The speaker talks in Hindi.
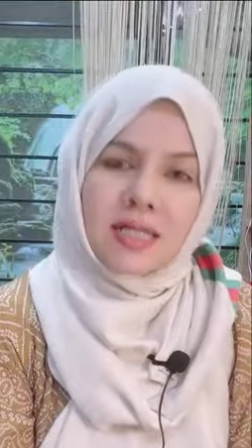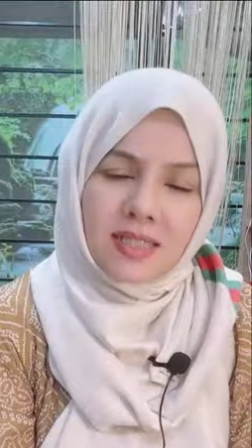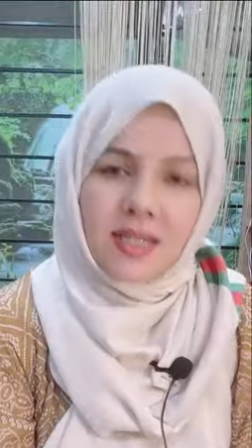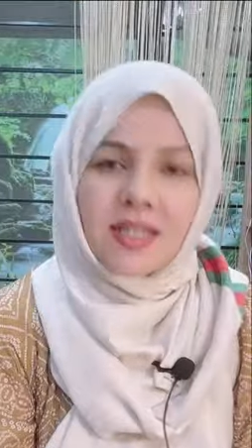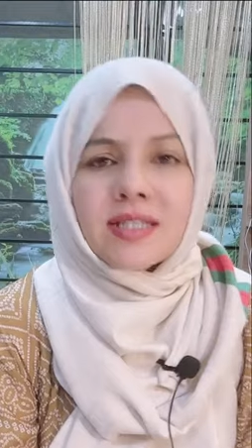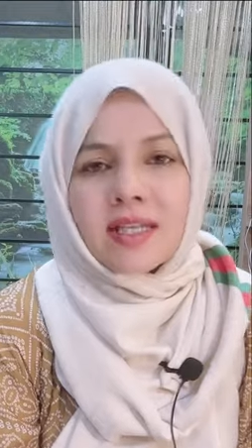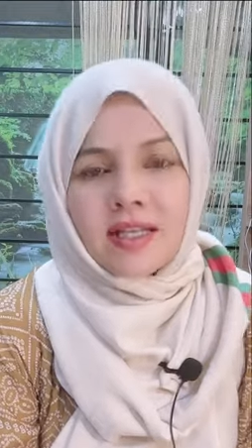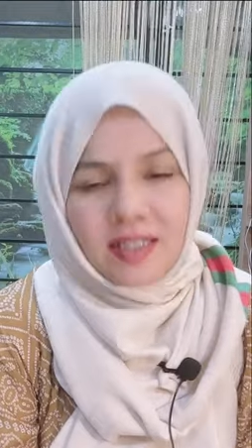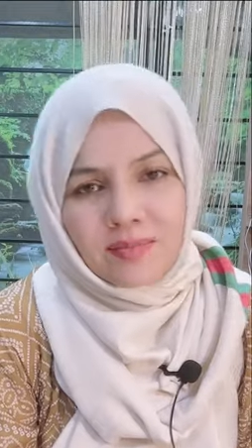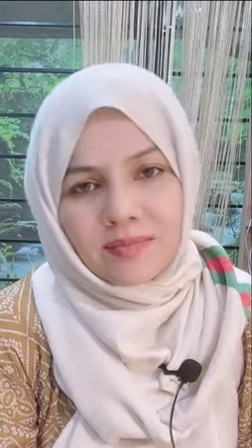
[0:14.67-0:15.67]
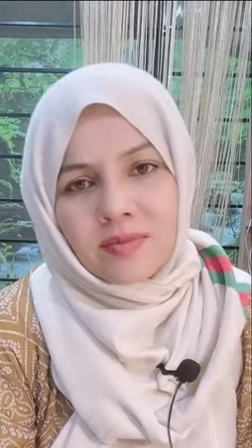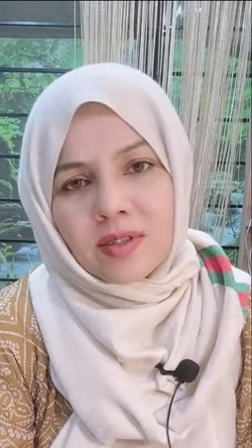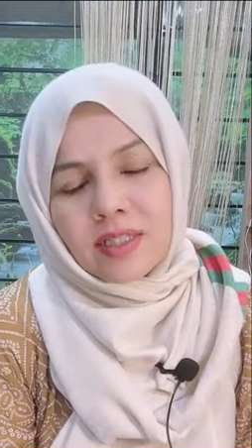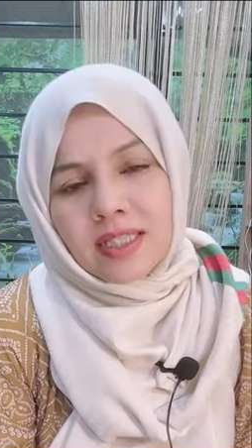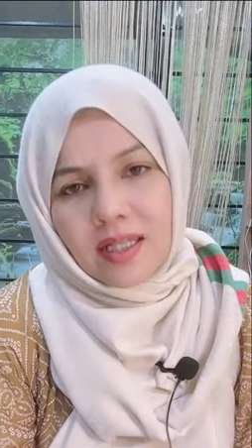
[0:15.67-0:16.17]
आसानी से कलम
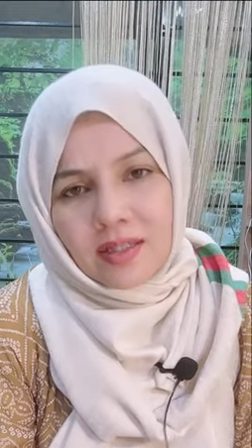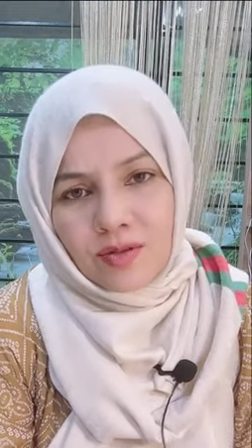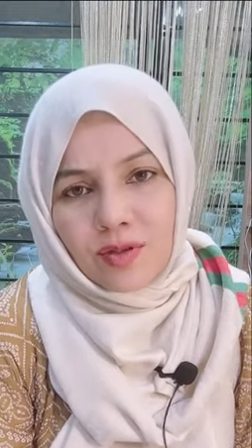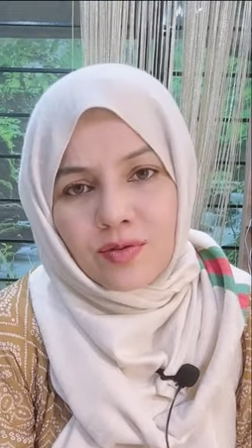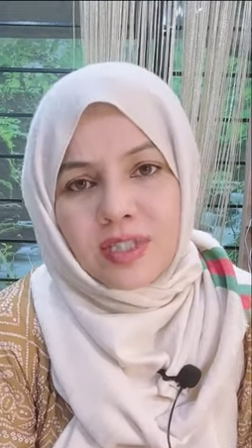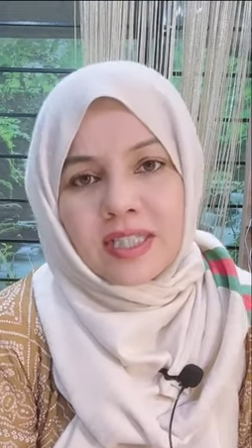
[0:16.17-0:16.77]
के साथ इसको यूज़ कर